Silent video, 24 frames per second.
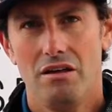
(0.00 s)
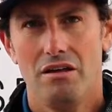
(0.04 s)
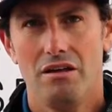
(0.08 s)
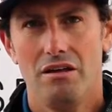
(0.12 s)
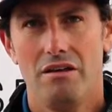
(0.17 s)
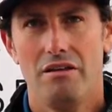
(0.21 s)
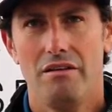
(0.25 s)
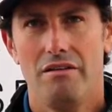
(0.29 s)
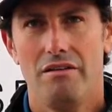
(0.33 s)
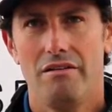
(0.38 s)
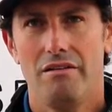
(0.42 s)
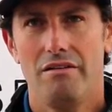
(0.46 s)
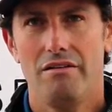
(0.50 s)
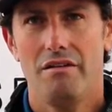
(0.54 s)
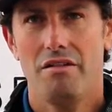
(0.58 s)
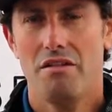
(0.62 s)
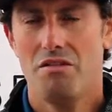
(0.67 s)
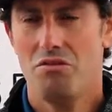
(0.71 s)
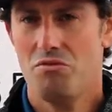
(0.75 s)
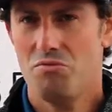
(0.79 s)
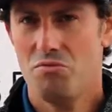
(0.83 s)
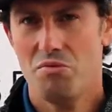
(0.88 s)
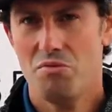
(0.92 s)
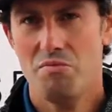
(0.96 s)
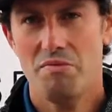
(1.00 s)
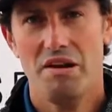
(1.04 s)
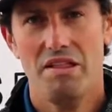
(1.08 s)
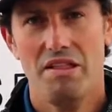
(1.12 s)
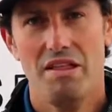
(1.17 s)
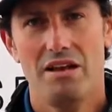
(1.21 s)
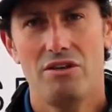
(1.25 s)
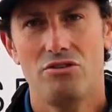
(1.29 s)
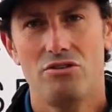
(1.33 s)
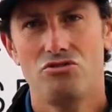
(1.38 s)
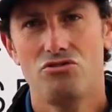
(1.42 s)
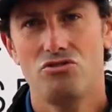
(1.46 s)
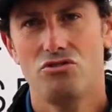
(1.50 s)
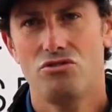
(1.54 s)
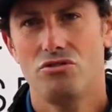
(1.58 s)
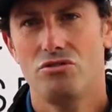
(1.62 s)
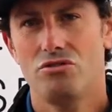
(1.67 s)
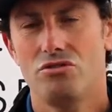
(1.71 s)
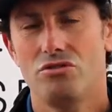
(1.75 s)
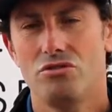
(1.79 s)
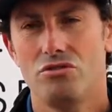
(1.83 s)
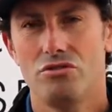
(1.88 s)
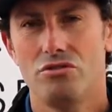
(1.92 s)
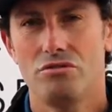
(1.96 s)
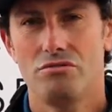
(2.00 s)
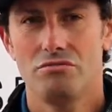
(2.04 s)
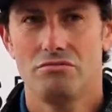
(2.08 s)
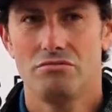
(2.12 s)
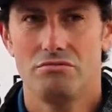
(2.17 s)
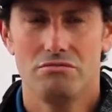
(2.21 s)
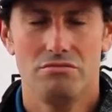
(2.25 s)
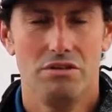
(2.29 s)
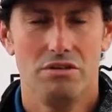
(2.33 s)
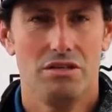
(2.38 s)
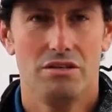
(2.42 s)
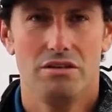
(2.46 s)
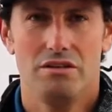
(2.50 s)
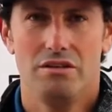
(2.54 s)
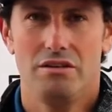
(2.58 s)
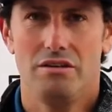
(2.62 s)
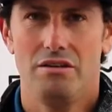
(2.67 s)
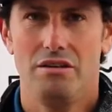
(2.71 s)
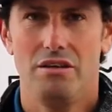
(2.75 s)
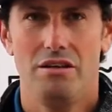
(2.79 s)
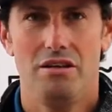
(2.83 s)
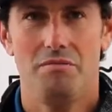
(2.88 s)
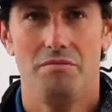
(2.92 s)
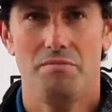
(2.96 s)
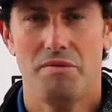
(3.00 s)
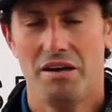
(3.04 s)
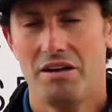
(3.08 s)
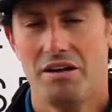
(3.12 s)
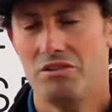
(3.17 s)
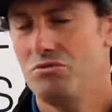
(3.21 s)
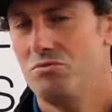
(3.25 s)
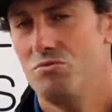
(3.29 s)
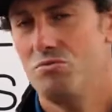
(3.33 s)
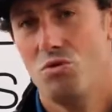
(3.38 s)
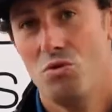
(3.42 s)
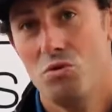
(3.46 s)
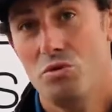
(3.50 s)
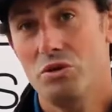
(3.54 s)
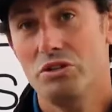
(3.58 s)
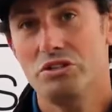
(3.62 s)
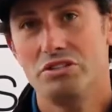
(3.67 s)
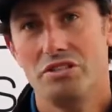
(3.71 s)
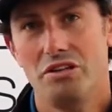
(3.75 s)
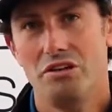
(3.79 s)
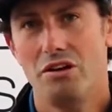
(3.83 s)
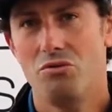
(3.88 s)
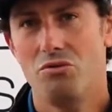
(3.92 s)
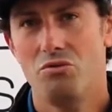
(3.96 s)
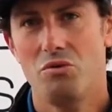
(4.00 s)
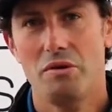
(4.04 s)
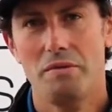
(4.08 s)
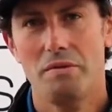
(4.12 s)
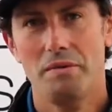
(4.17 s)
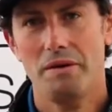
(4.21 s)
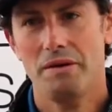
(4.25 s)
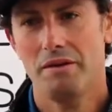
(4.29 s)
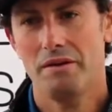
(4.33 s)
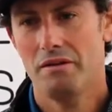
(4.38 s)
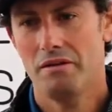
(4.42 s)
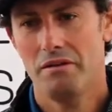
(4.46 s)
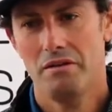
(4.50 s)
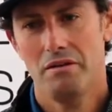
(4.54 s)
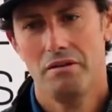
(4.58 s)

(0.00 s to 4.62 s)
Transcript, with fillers: eh, haciendo un buen verde al 8 eh, y pegando un muy buen tiro al 9.